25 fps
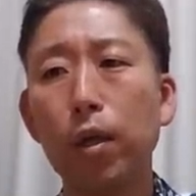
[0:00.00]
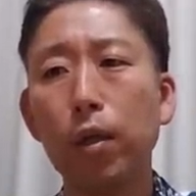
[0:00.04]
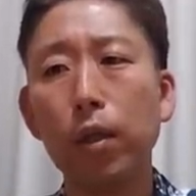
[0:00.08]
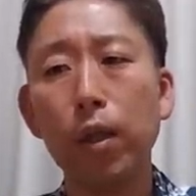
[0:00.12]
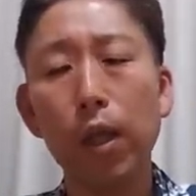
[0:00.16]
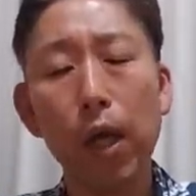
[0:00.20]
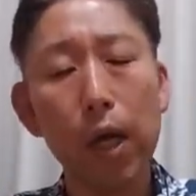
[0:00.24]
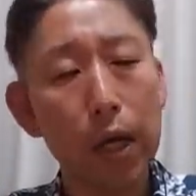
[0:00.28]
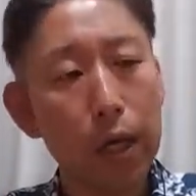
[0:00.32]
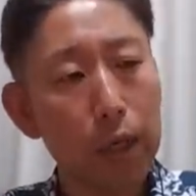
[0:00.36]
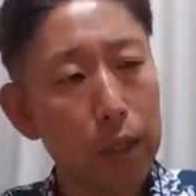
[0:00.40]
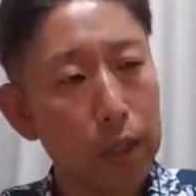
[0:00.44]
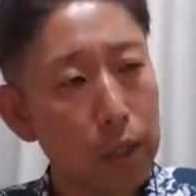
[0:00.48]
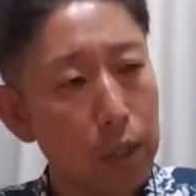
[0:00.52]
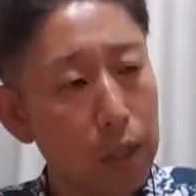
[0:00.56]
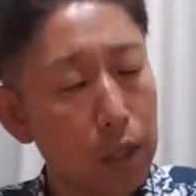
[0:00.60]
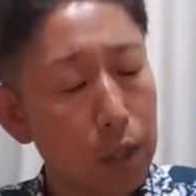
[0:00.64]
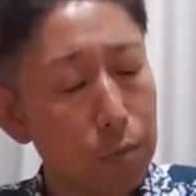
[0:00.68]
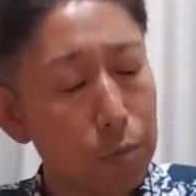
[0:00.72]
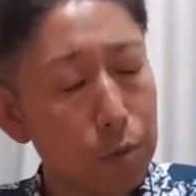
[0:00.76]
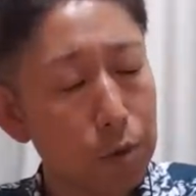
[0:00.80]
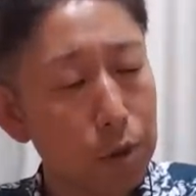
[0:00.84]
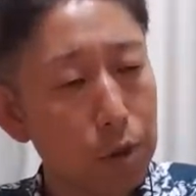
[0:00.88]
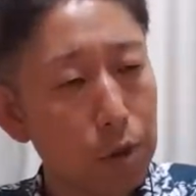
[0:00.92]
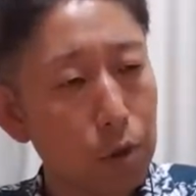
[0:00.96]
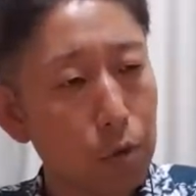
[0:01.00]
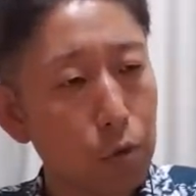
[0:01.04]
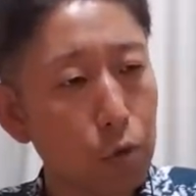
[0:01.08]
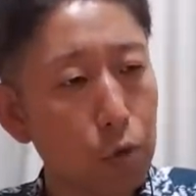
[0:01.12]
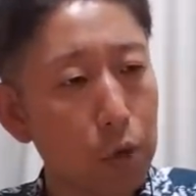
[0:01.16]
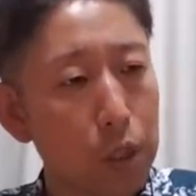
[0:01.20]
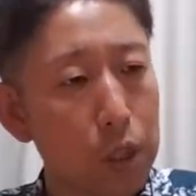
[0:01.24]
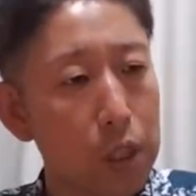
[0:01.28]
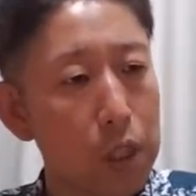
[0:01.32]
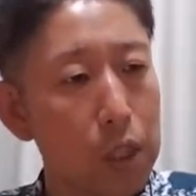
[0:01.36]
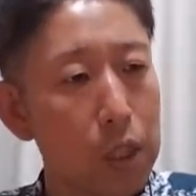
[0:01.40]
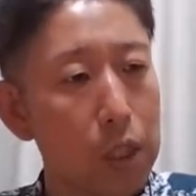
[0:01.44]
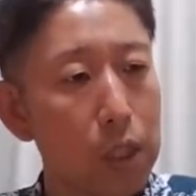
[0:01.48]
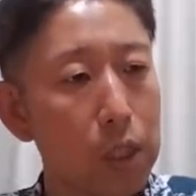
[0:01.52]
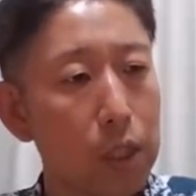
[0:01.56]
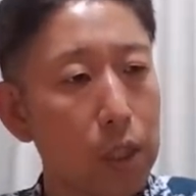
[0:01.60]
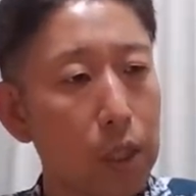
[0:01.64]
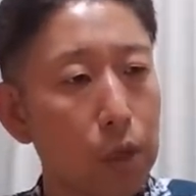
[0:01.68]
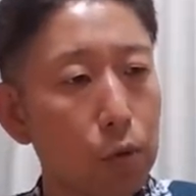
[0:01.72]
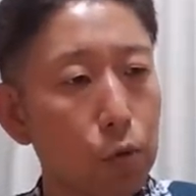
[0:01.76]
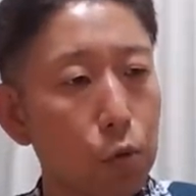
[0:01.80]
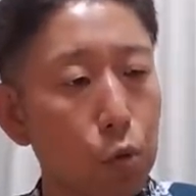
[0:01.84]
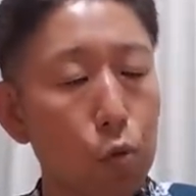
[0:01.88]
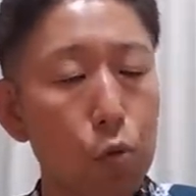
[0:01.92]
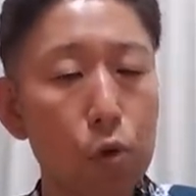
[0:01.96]
なかなか皆さんこれ聞い
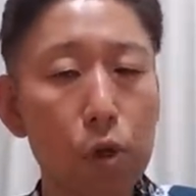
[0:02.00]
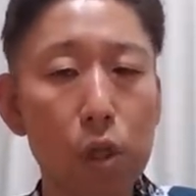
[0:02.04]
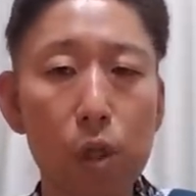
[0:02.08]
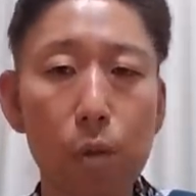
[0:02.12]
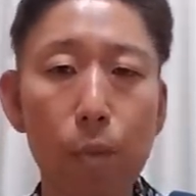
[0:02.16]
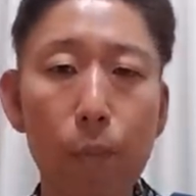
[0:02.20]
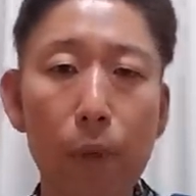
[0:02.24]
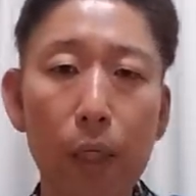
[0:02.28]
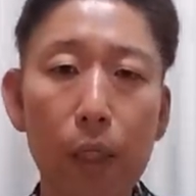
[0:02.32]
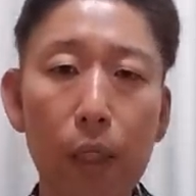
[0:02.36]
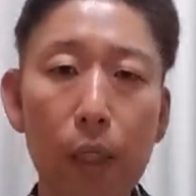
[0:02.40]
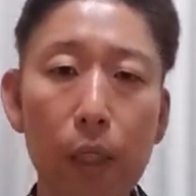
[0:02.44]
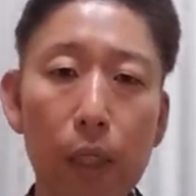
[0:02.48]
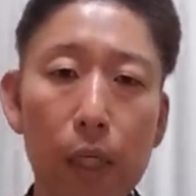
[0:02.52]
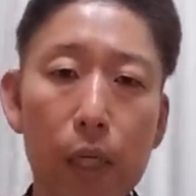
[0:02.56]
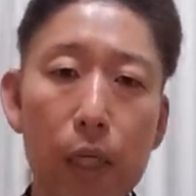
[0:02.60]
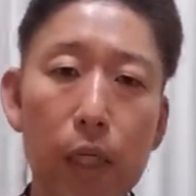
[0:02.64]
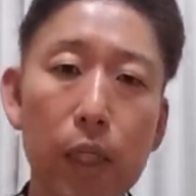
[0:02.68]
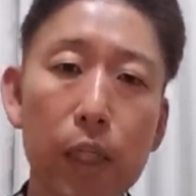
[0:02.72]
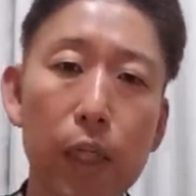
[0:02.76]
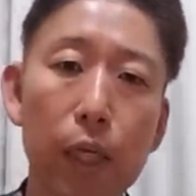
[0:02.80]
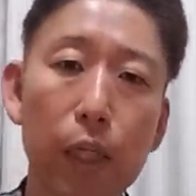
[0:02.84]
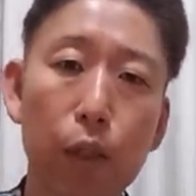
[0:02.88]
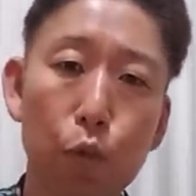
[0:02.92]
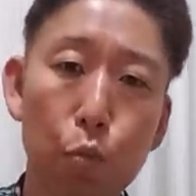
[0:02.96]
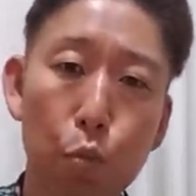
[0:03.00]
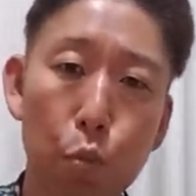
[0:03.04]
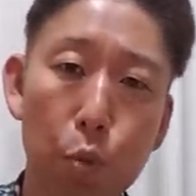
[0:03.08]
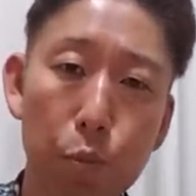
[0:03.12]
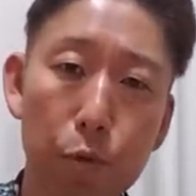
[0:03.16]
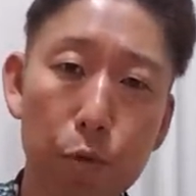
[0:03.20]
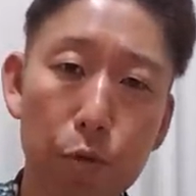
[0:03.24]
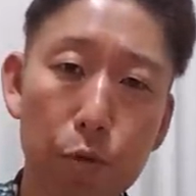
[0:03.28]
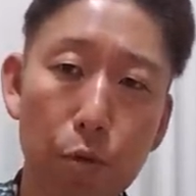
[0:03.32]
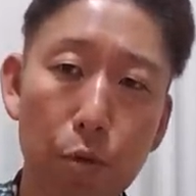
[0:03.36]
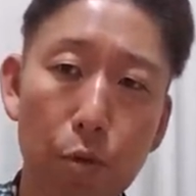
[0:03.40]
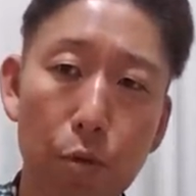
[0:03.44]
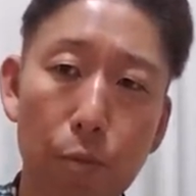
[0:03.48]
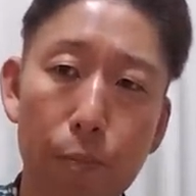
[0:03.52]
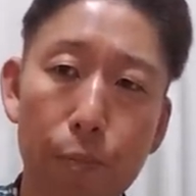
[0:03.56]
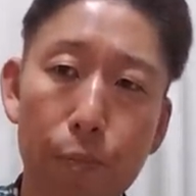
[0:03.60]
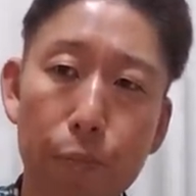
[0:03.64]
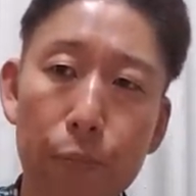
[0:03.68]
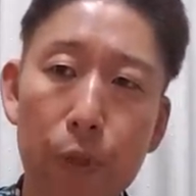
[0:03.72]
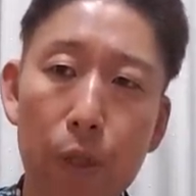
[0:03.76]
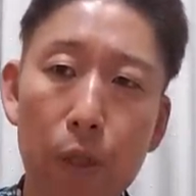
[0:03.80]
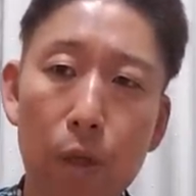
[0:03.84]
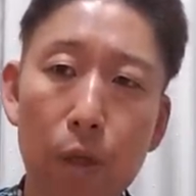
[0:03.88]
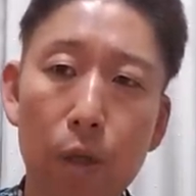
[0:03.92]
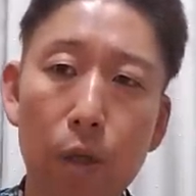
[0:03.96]
た通りに真似できないと思いますよ。
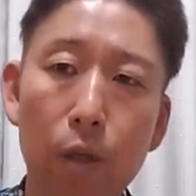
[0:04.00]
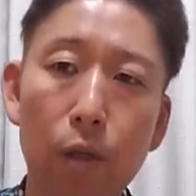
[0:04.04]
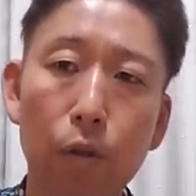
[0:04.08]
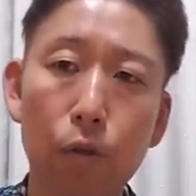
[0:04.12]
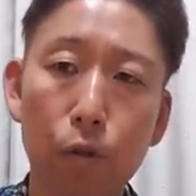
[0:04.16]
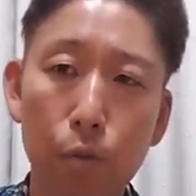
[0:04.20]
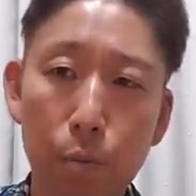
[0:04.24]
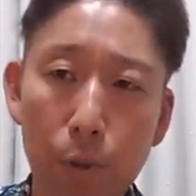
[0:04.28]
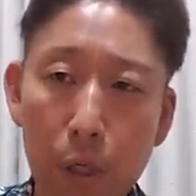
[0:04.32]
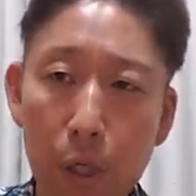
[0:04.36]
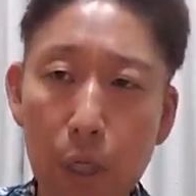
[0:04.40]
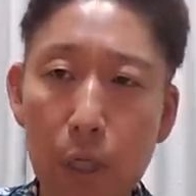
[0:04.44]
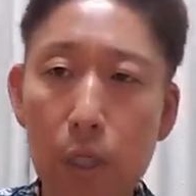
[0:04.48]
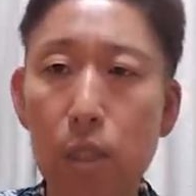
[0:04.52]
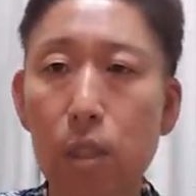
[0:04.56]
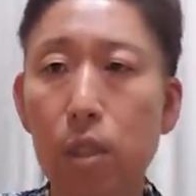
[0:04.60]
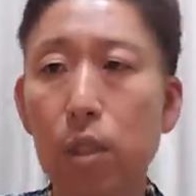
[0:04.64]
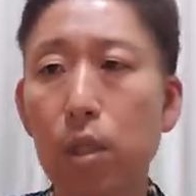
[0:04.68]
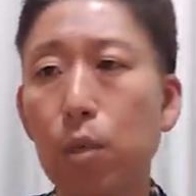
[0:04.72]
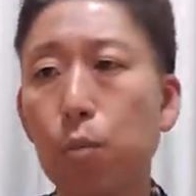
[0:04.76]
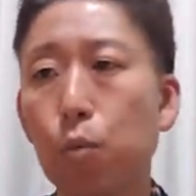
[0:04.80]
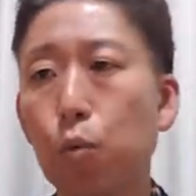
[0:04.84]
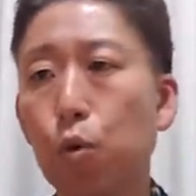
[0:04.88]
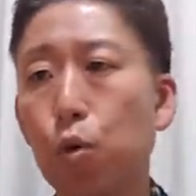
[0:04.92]
素晴らしい